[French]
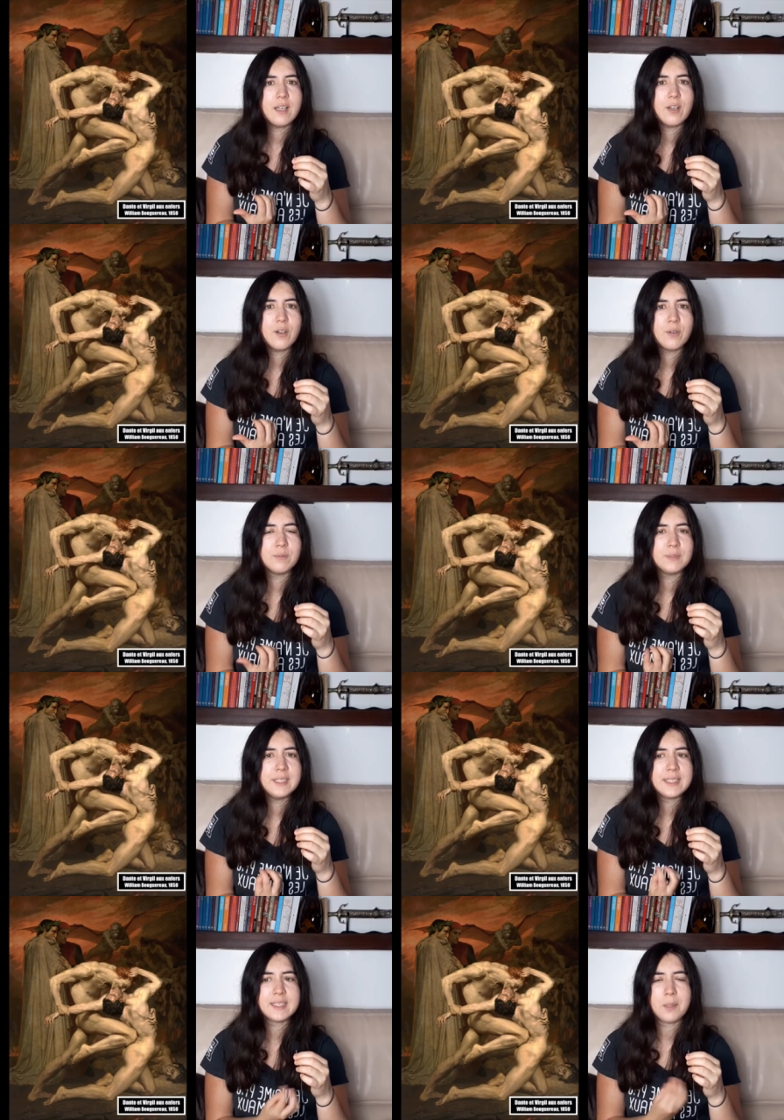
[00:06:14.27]
Euh,
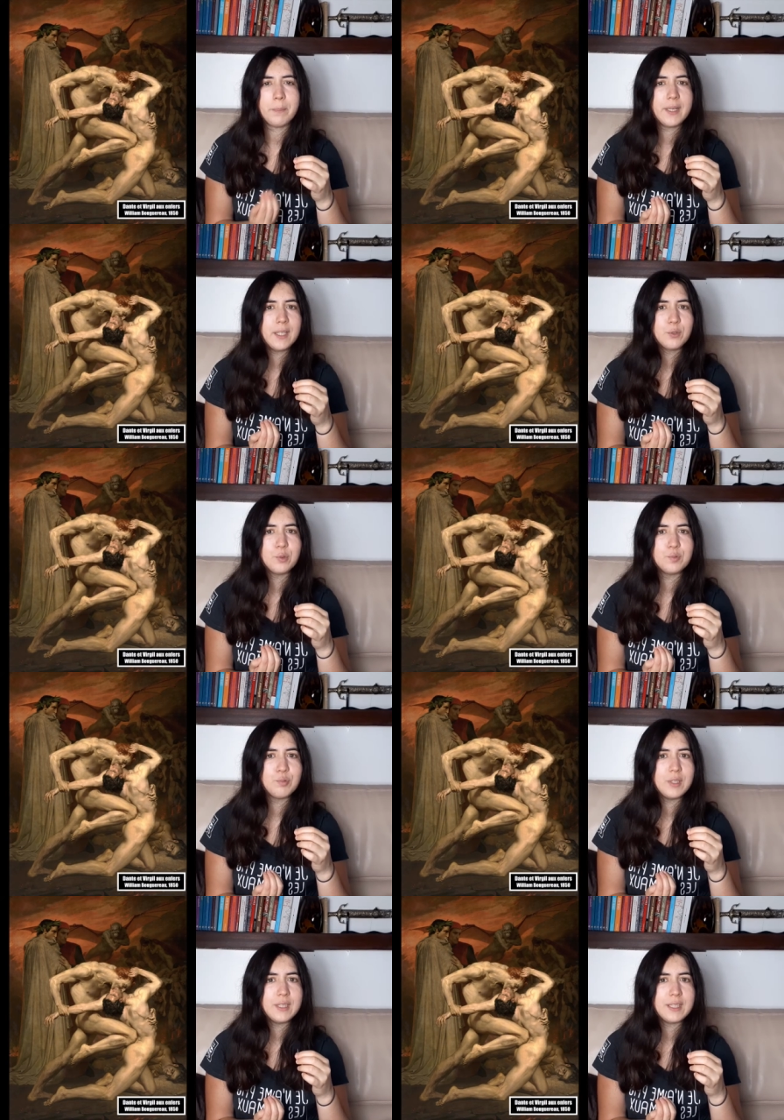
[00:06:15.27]
dès qu'un peintre
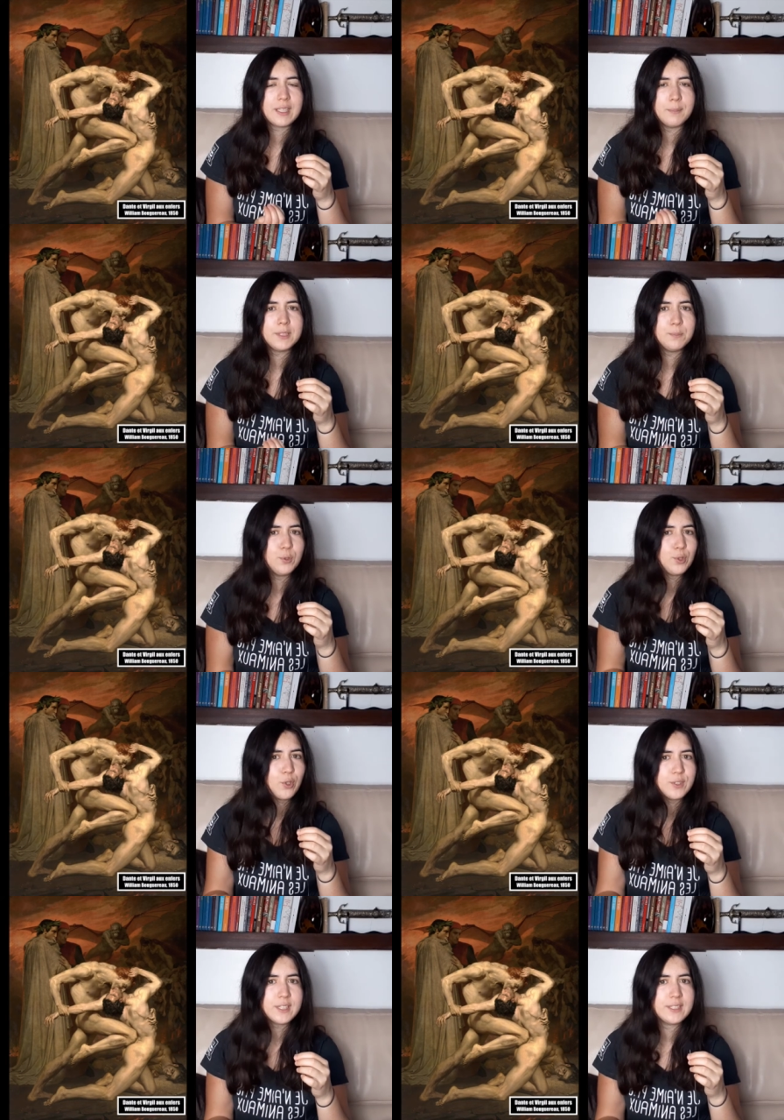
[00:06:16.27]
voulait être un petit peu
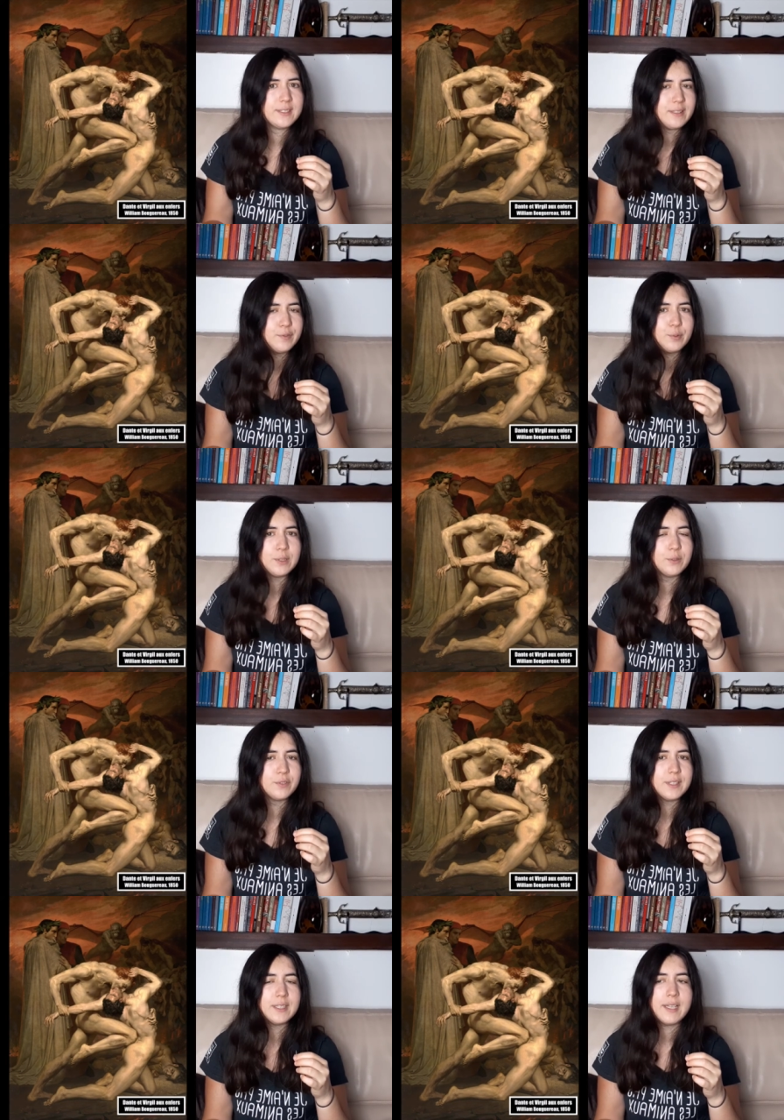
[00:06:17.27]
transgressif ou
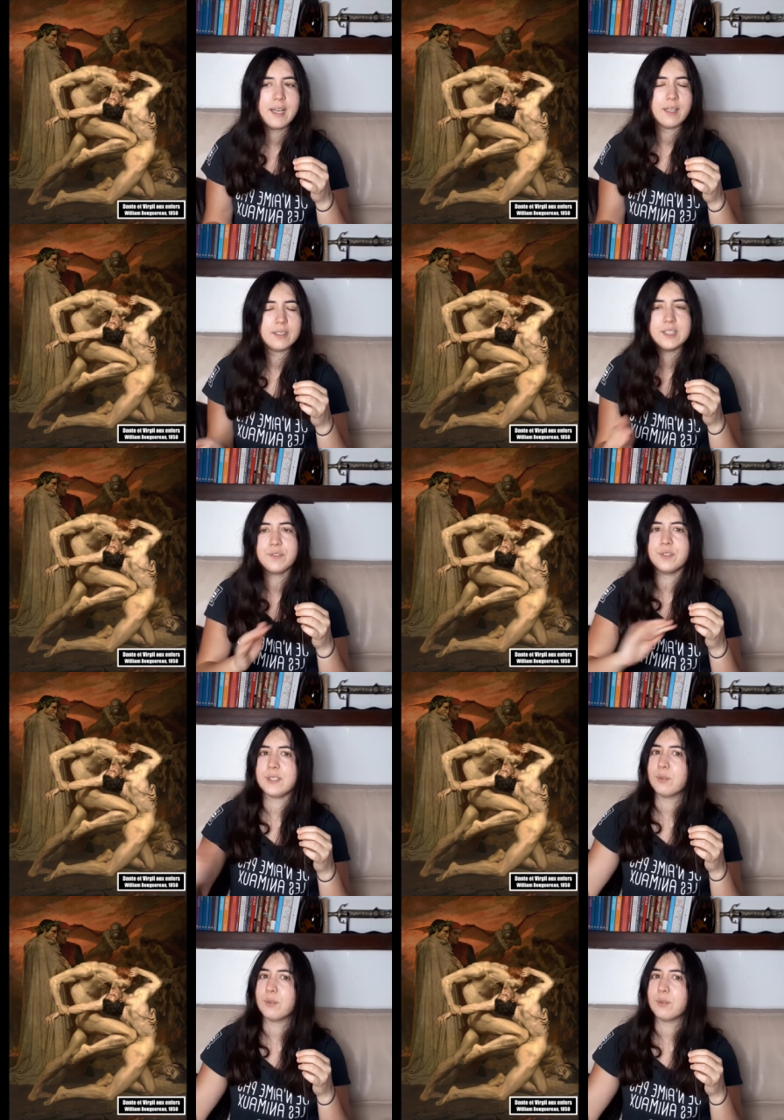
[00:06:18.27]
innover, il se faisait